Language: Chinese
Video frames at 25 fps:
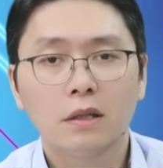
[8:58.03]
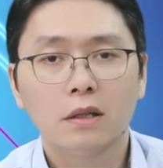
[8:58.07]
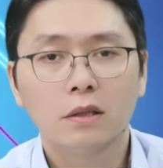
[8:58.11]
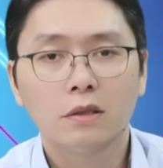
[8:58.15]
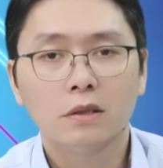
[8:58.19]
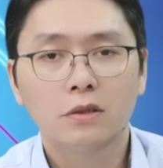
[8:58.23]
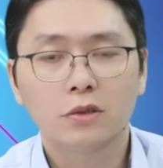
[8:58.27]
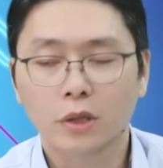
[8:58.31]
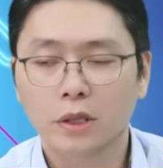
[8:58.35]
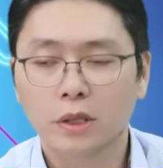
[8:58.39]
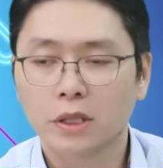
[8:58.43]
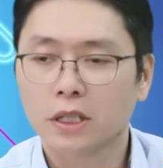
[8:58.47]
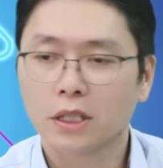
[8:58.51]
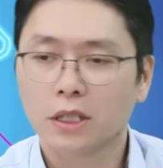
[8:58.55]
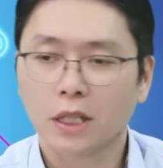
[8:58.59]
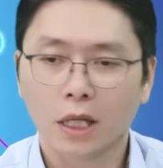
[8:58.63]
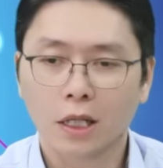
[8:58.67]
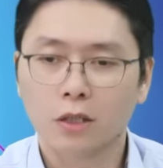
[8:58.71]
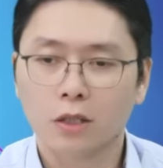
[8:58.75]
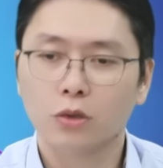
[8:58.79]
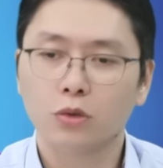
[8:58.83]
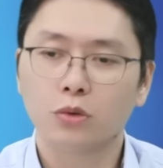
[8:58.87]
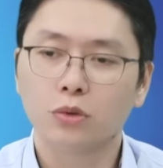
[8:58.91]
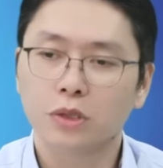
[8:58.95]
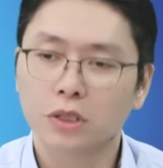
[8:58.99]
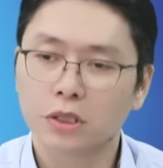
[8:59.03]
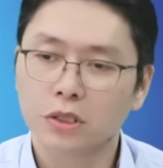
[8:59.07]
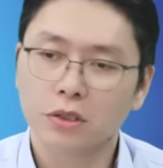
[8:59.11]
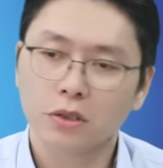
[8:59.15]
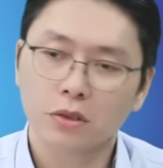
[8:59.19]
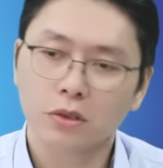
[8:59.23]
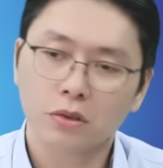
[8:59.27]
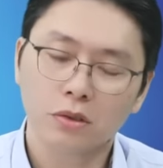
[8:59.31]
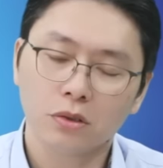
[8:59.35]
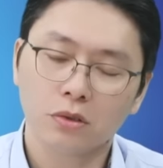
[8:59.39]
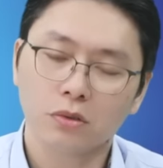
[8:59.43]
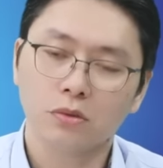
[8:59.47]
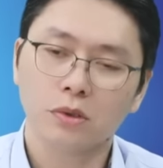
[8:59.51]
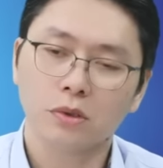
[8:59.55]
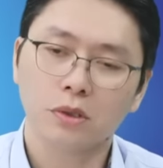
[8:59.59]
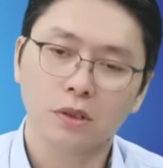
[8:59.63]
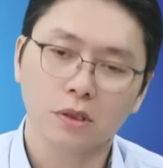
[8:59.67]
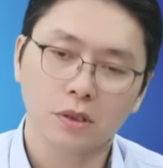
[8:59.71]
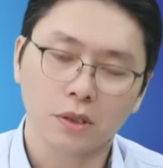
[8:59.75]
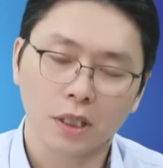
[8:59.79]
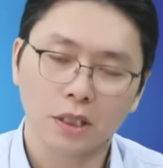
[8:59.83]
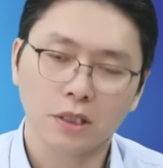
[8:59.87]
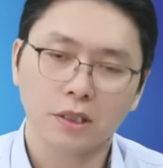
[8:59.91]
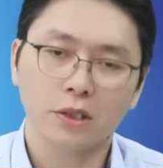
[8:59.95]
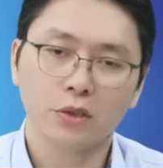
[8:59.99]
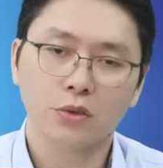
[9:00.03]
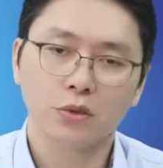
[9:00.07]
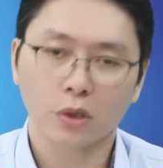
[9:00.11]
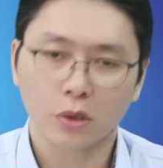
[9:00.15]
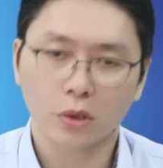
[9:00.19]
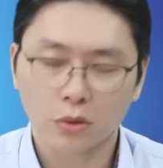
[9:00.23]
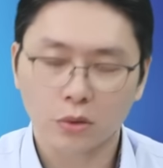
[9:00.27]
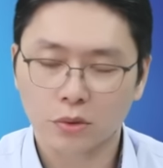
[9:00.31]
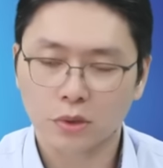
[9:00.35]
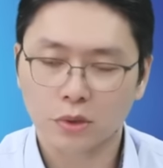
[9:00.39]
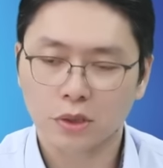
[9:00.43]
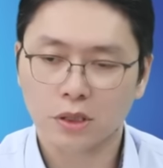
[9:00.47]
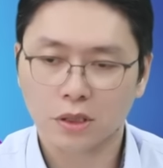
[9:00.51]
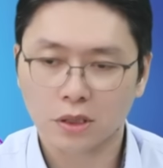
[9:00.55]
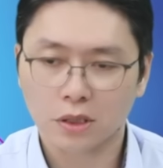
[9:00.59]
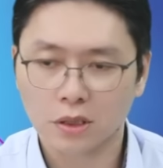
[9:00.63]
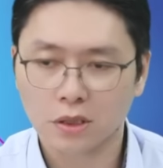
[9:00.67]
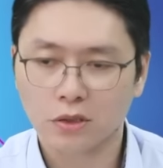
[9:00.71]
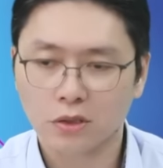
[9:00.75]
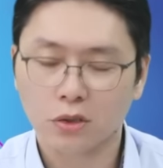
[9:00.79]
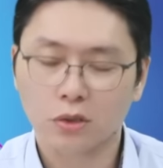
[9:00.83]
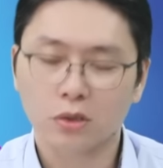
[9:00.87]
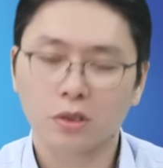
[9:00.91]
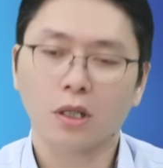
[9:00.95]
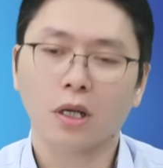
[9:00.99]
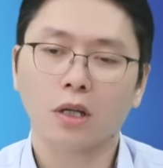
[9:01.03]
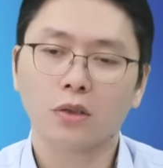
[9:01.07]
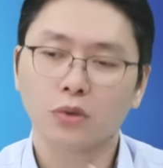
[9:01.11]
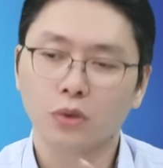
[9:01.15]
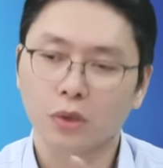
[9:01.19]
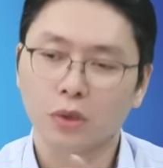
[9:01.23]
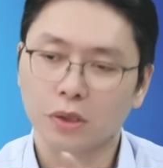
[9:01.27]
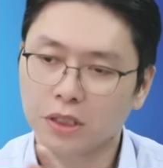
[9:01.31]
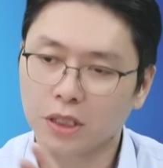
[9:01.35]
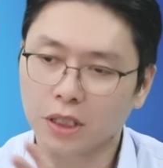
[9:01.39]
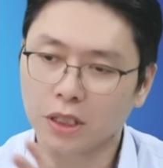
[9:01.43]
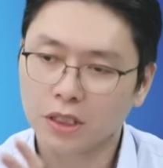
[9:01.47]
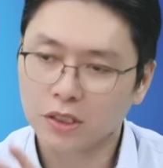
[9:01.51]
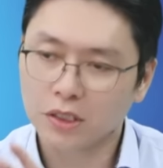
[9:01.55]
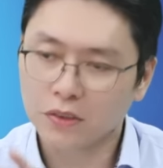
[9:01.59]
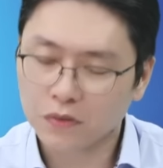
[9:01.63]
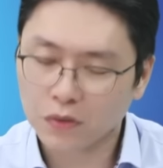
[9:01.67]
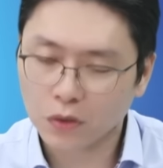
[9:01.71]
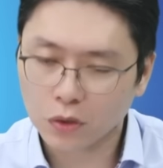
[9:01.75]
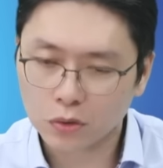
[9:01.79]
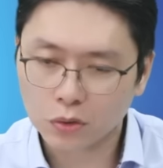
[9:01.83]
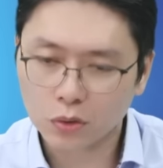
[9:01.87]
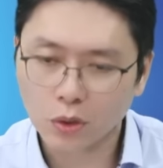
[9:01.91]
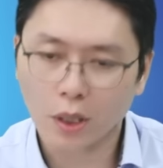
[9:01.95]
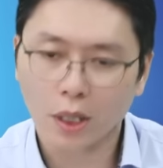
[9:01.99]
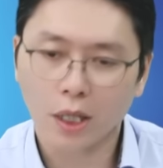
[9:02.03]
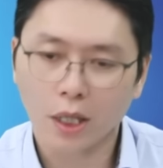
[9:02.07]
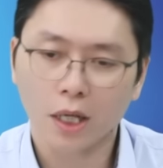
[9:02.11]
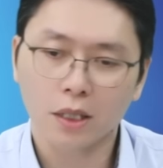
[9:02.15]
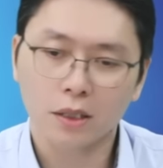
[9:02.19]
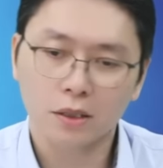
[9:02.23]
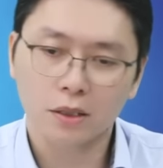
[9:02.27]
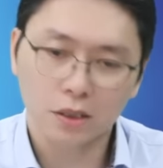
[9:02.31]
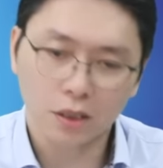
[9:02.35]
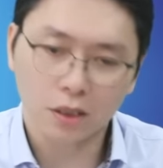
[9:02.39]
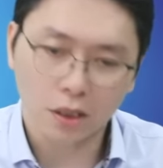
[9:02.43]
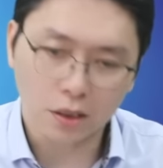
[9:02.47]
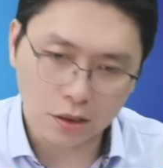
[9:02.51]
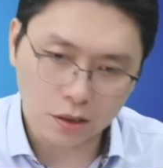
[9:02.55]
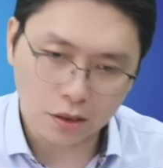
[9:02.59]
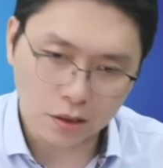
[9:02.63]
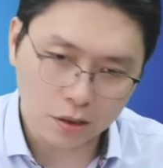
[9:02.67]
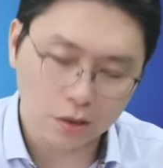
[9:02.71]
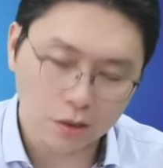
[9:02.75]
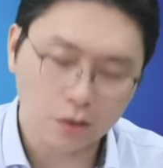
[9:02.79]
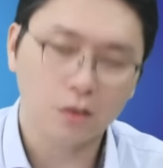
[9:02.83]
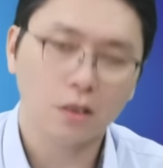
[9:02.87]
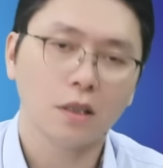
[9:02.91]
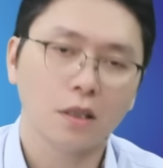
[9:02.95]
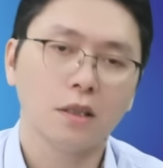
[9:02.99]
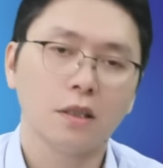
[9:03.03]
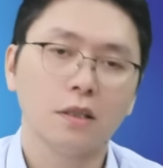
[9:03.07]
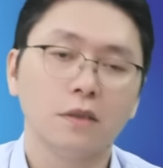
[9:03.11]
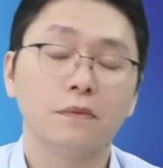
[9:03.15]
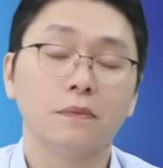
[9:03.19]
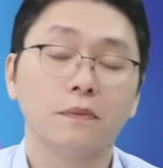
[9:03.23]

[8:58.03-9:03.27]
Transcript: 所以呢，它的路径就是如此。那你的选股，其实你就是要选先进封装、先进制程，